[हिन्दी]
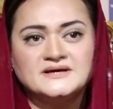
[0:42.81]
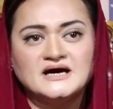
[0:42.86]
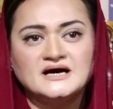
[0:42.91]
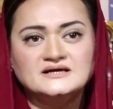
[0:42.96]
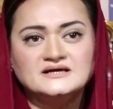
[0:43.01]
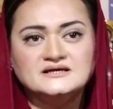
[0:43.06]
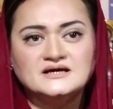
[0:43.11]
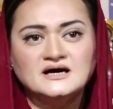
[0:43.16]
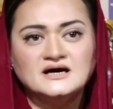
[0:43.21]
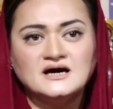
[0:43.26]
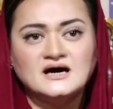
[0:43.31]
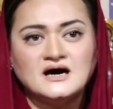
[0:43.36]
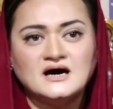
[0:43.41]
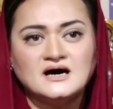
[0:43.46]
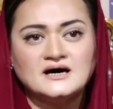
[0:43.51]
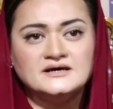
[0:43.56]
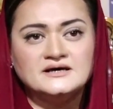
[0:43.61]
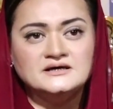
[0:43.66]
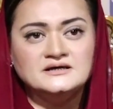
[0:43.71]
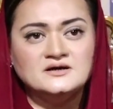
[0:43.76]
बयानिया
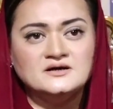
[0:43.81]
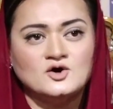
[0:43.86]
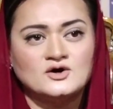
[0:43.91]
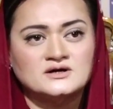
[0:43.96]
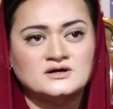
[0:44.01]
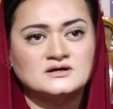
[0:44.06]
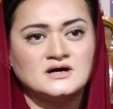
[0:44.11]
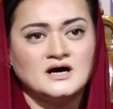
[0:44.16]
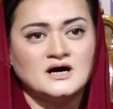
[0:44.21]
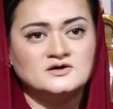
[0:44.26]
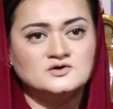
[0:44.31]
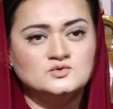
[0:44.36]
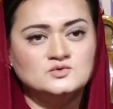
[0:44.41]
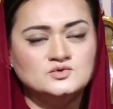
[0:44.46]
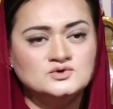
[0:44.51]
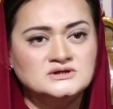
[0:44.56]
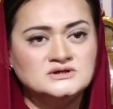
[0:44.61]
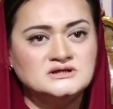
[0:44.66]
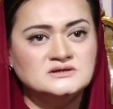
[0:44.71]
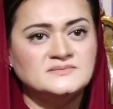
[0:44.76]
आइन और
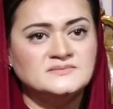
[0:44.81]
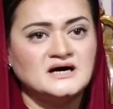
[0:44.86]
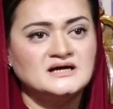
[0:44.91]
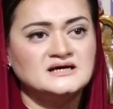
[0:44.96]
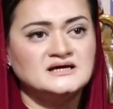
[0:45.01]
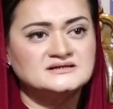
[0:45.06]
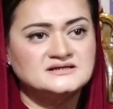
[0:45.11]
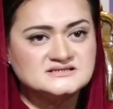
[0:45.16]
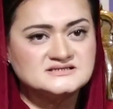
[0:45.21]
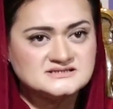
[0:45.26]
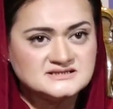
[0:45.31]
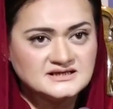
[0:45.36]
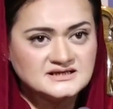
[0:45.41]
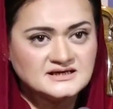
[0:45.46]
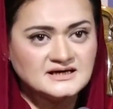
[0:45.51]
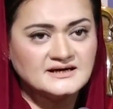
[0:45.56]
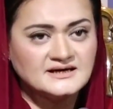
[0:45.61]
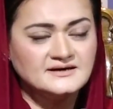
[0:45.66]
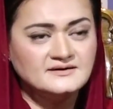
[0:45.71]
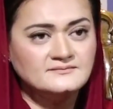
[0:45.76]
कानून की बालादस्ती
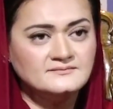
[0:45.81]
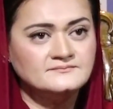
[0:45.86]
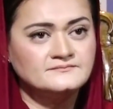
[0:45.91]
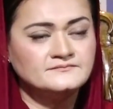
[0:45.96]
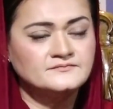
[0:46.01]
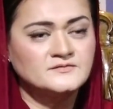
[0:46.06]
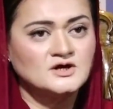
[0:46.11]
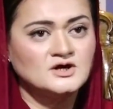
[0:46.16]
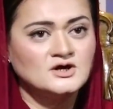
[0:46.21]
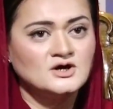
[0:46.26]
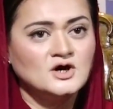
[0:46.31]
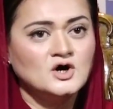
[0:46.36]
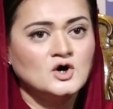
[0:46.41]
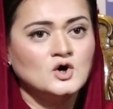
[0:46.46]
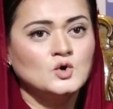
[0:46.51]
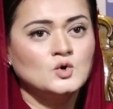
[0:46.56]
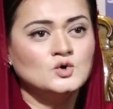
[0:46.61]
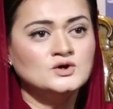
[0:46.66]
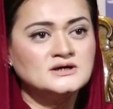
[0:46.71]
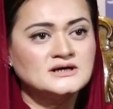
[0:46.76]
का है
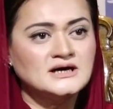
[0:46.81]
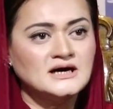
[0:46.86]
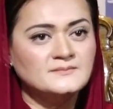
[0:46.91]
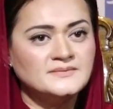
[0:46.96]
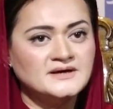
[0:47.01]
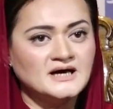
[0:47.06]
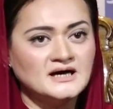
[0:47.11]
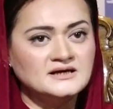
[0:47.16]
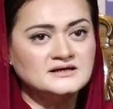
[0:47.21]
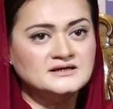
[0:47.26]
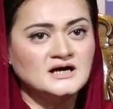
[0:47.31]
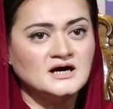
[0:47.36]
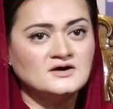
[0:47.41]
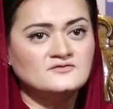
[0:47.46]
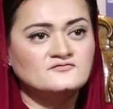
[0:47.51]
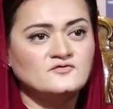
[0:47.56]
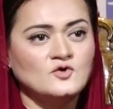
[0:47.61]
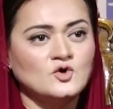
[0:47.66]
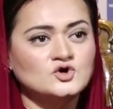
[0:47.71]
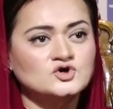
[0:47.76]
उनका बयानिया
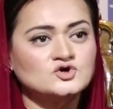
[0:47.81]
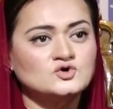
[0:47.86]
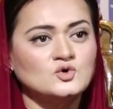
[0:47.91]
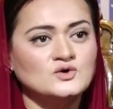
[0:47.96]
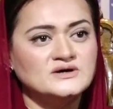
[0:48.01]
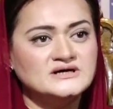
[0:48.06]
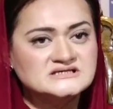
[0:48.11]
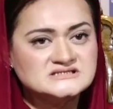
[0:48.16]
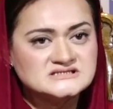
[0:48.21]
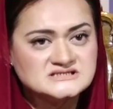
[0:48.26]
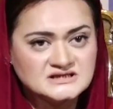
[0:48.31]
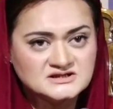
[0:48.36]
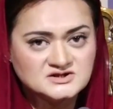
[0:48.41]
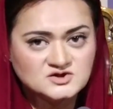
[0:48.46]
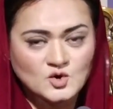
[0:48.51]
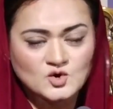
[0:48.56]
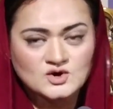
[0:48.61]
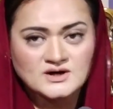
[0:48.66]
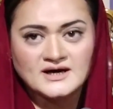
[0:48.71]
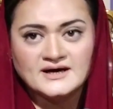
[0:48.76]
वोट को इज़्ज़त
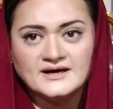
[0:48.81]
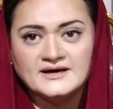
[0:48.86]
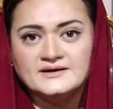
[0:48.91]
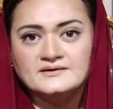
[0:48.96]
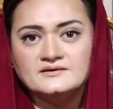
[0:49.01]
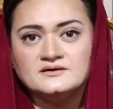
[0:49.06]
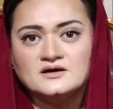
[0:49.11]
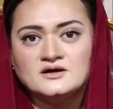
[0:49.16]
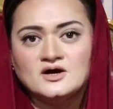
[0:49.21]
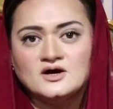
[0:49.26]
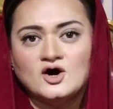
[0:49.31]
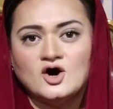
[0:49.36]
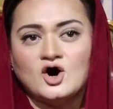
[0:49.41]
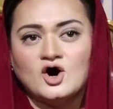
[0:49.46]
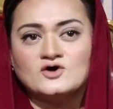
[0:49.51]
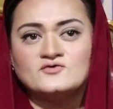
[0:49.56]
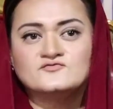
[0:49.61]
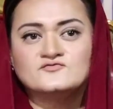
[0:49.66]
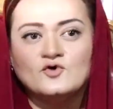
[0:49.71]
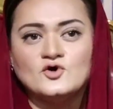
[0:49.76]
दो का है
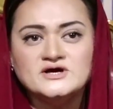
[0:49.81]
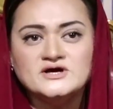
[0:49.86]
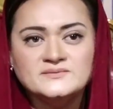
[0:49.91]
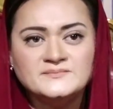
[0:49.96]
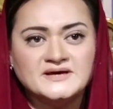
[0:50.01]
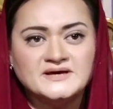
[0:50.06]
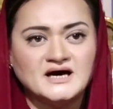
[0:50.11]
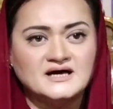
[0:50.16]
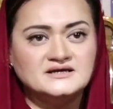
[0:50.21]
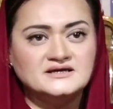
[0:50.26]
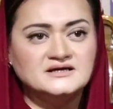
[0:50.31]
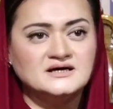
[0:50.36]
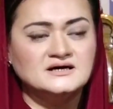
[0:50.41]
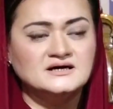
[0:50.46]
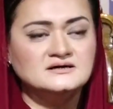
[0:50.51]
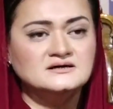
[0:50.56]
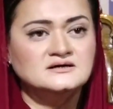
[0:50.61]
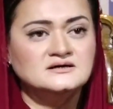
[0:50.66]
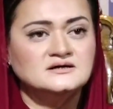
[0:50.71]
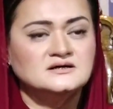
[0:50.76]
और वही
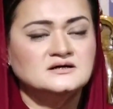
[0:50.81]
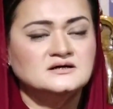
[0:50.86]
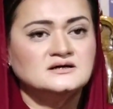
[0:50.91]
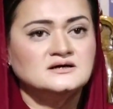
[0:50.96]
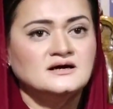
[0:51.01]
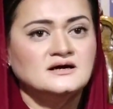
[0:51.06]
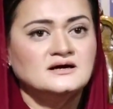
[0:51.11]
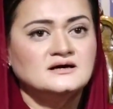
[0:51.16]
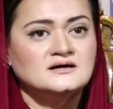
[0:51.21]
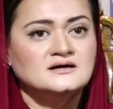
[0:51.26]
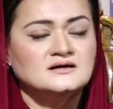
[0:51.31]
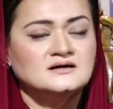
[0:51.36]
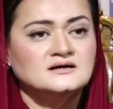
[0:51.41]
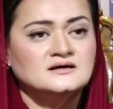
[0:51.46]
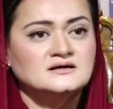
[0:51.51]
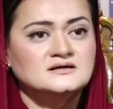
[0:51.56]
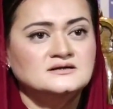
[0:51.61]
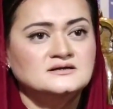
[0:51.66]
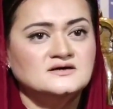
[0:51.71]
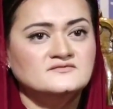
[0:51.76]
बयानिया
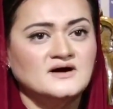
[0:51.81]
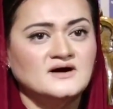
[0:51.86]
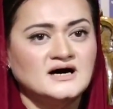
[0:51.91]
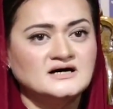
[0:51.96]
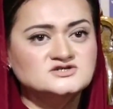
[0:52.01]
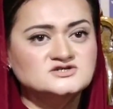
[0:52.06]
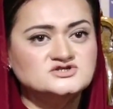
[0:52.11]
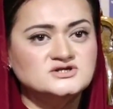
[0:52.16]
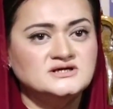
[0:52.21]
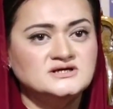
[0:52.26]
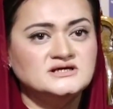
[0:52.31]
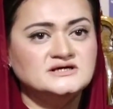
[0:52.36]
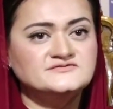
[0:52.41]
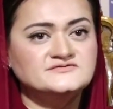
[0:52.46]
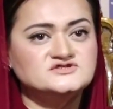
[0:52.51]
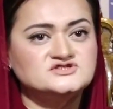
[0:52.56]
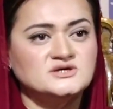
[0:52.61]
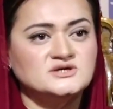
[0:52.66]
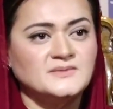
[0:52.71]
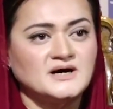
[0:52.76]
नवाज़ शरीफ
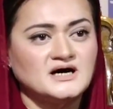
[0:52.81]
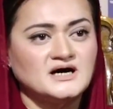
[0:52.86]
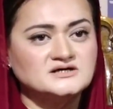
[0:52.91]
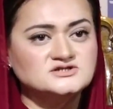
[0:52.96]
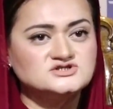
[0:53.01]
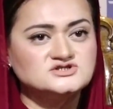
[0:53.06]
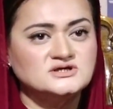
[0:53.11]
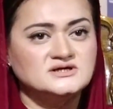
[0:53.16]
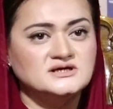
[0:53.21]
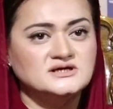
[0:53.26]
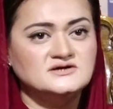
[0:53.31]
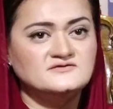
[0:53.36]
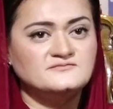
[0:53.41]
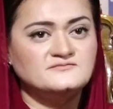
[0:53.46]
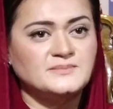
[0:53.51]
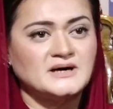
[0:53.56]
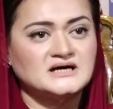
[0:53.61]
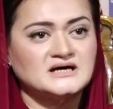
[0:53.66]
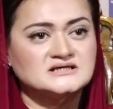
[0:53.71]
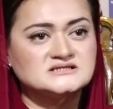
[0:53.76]
शहबाज शरीफ
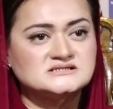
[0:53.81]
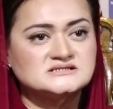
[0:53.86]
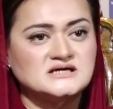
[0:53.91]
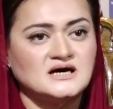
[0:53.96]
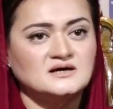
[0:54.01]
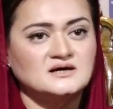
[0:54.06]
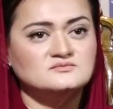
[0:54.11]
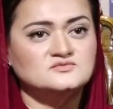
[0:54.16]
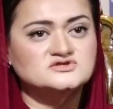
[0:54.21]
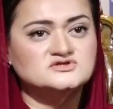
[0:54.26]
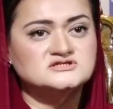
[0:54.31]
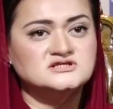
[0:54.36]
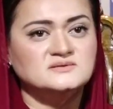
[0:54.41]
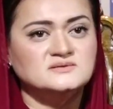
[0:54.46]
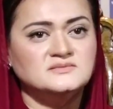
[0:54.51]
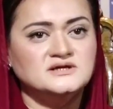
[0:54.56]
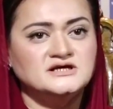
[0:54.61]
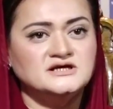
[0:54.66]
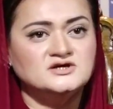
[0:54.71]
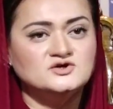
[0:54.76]
पाकिस्तान
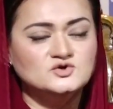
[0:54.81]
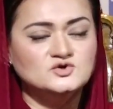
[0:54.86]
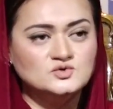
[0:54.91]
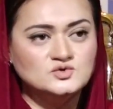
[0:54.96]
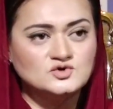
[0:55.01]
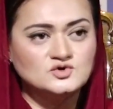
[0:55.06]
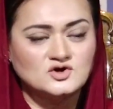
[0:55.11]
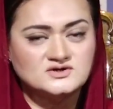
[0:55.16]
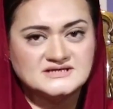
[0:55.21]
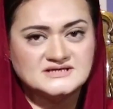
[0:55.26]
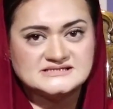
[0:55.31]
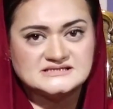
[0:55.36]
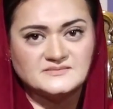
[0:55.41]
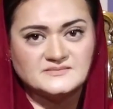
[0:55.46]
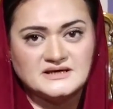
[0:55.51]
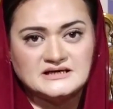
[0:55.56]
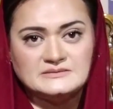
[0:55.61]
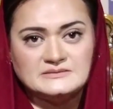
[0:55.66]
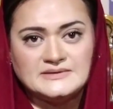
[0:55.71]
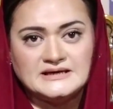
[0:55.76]
मुस्लिम लीग नून और जैसे
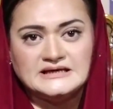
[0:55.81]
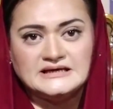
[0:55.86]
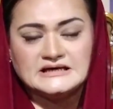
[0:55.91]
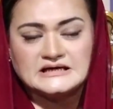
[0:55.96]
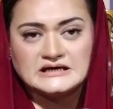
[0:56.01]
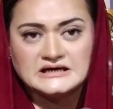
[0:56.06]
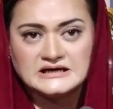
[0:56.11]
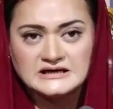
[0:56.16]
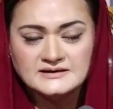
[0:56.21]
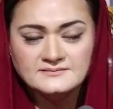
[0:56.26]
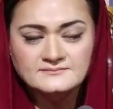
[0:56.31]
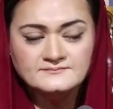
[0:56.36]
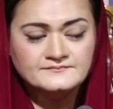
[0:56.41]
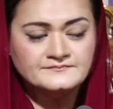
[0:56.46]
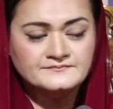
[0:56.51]
मैंने पहले कहा